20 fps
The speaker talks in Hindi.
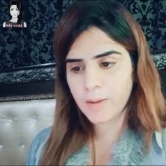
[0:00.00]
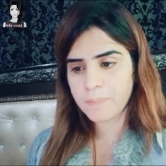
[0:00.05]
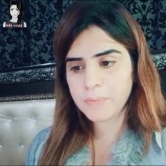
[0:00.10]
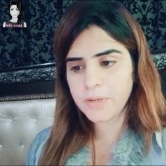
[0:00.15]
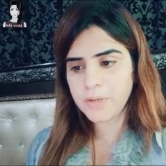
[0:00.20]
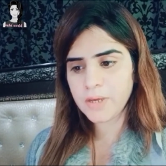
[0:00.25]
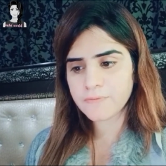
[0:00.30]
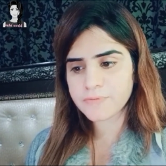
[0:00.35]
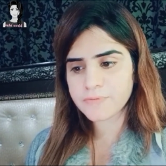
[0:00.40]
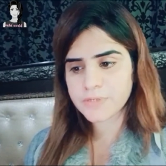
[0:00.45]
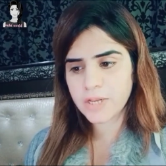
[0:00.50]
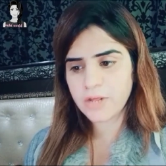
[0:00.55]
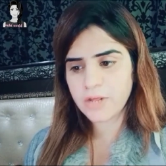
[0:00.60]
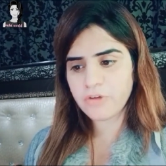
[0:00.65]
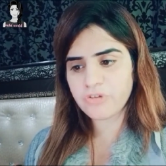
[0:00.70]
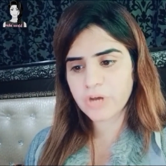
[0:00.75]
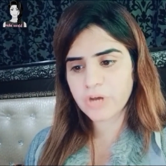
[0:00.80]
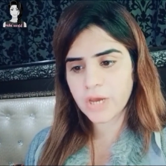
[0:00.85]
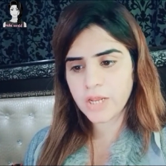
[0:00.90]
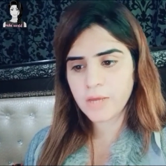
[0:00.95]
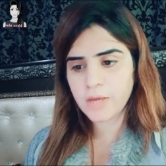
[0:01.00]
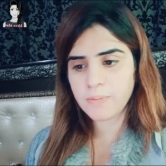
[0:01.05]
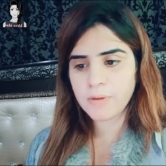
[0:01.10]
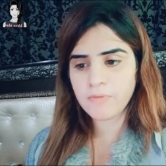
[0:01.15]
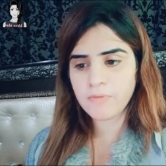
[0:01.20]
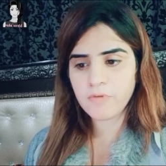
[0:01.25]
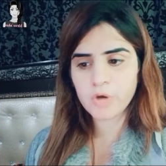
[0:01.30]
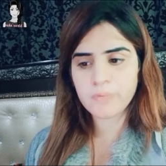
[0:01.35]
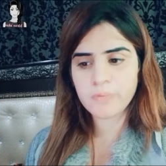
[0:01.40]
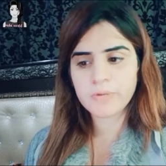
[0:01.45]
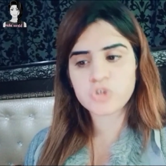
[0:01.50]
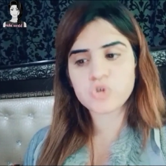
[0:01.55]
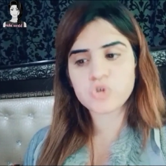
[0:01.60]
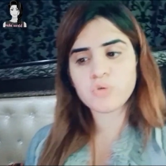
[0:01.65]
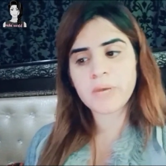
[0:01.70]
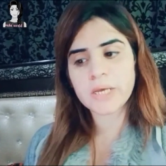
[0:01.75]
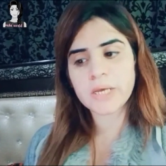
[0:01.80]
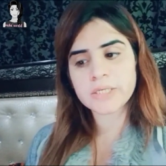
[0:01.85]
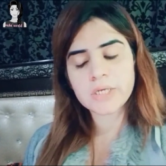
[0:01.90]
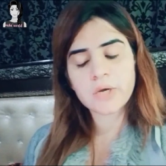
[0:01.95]
अपनी अफसरी शहरी बीवी और बच्चों
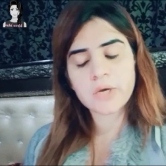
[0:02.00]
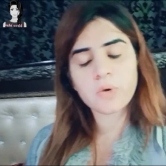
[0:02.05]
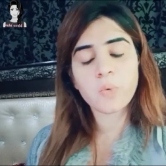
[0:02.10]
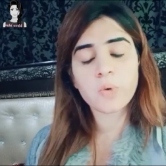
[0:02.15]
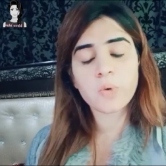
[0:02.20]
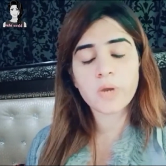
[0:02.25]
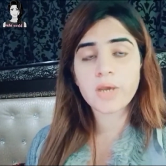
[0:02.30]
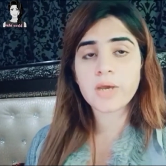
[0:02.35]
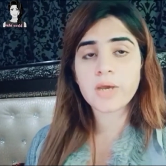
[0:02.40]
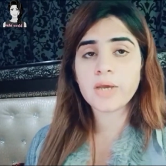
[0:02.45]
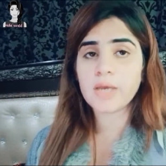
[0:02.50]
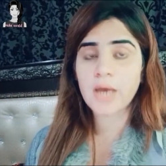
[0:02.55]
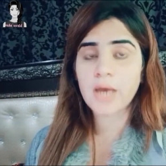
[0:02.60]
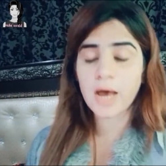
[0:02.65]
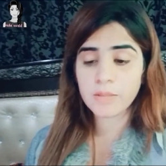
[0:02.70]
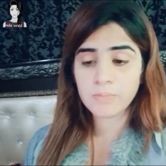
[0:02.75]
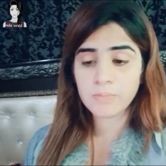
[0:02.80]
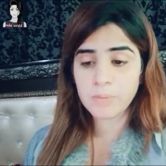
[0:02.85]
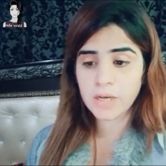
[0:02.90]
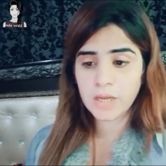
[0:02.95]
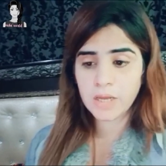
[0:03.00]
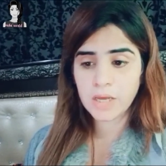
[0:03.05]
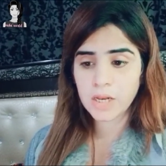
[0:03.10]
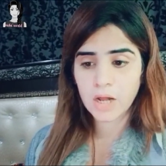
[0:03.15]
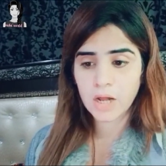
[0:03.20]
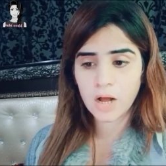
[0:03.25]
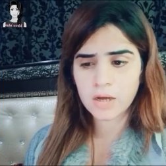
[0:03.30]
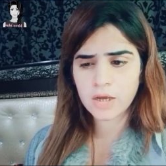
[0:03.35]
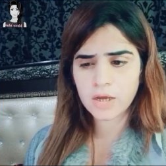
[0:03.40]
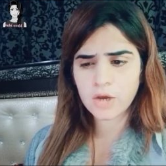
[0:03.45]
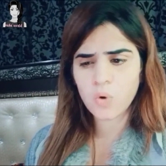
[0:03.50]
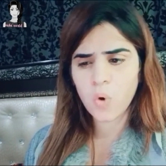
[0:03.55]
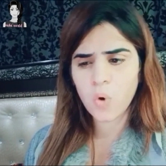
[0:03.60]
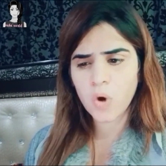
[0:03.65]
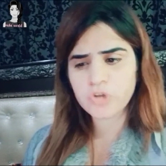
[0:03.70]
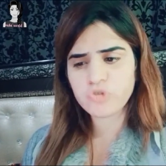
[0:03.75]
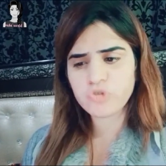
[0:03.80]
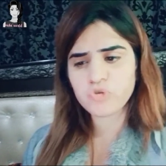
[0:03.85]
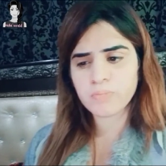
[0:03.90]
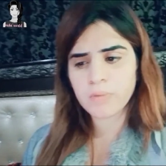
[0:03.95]
में ऐसा खो गए कि याद भी नहीं रहा कि
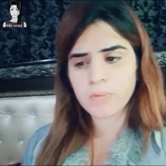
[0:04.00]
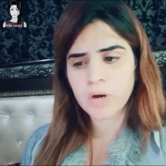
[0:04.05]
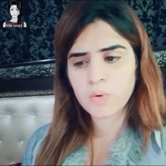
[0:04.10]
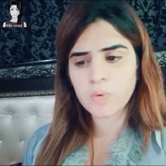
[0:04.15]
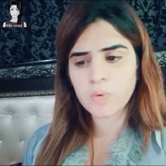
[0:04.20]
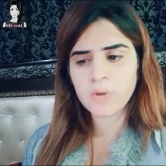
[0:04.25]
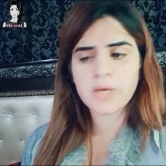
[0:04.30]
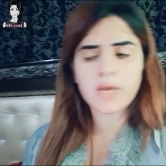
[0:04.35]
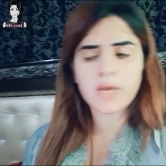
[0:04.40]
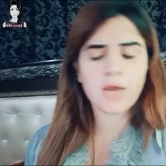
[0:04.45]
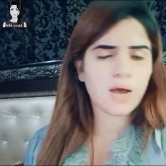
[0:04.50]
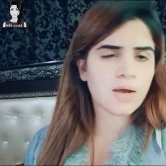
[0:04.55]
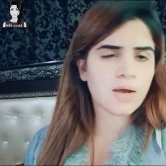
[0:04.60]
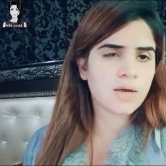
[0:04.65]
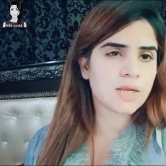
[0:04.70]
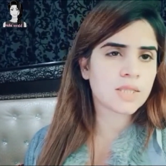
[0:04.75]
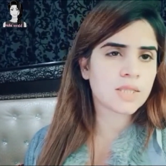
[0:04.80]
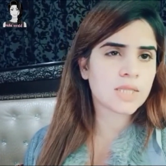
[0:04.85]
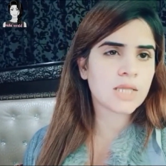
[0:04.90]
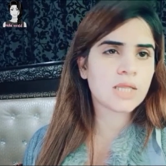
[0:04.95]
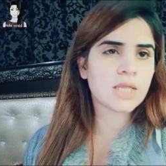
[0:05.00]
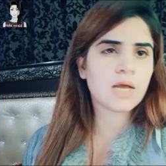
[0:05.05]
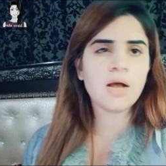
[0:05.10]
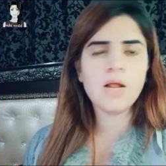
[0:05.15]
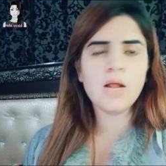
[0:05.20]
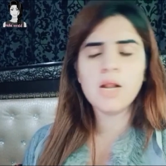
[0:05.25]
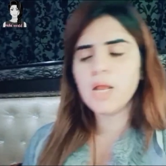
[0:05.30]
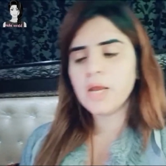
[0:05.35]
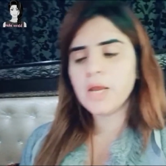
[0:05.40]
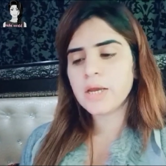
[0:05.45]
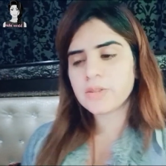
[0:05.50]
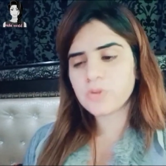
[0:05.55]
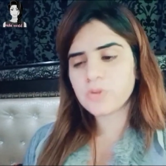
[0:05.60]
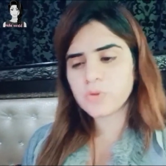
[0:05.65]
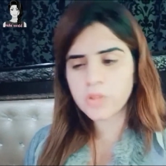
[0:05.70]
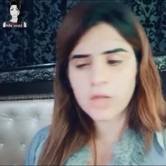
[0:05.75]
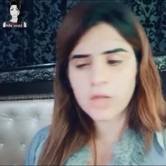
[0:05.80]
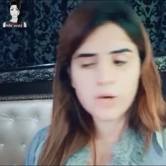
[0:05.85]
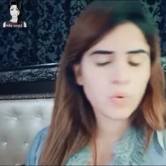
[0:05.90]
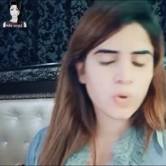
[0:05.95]
कौन जुम्मा गुल क्या करता था
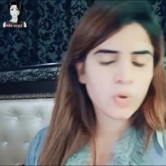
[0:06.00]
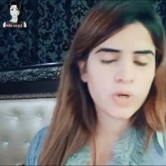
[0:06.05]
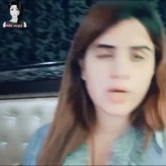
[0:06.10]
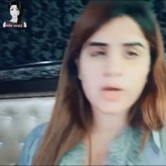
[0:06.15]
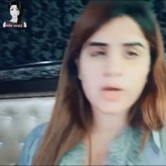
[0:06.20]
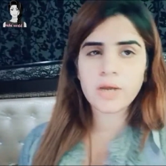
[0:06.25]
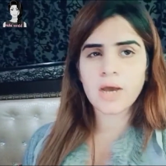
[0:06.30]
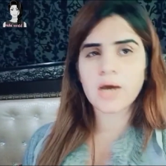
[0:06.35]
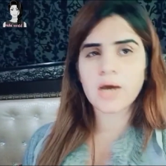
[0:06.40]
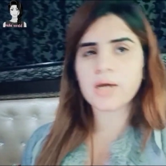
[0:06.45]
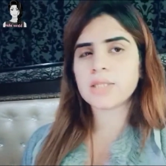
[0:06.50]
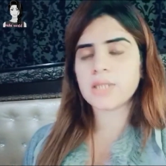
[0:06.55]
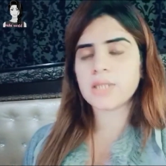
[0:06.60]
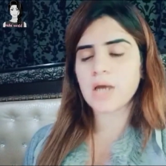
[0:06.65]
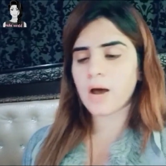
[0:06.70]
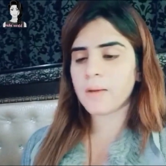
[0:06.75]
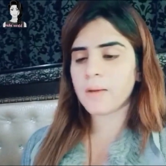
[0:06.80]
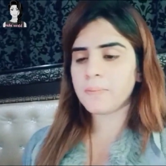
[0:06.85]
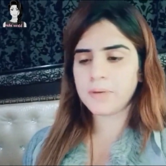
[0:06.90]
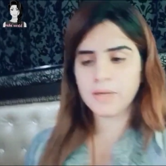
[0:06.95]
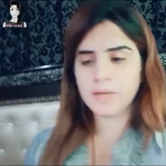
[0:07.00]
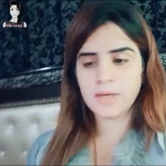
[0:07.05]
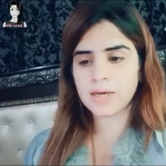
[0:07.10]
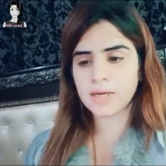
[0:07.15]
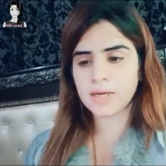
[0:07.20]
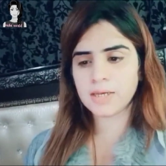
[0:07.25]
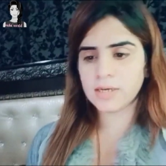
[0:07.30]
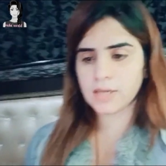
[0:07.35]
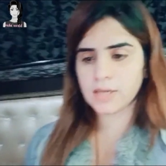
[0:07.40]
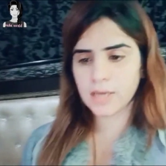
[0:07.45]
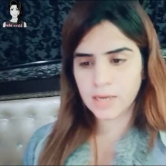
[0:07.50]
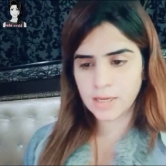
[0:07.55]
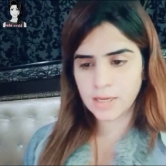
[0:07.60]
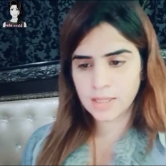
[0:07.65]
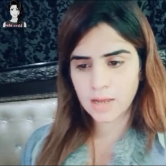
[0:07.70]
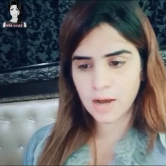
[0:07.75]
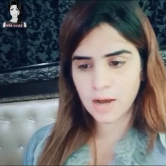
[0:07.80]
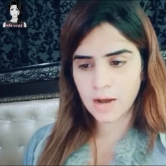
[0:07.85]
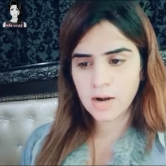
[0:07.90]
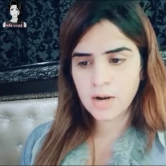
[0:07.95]
लंगोटिया यार था भी कि नहीं
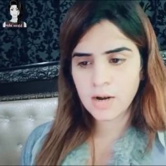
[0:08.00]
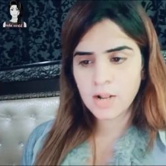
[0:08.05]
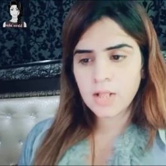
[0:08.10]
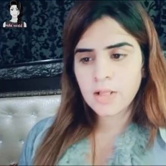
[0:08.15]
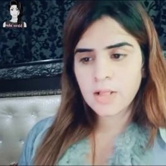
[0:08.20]
था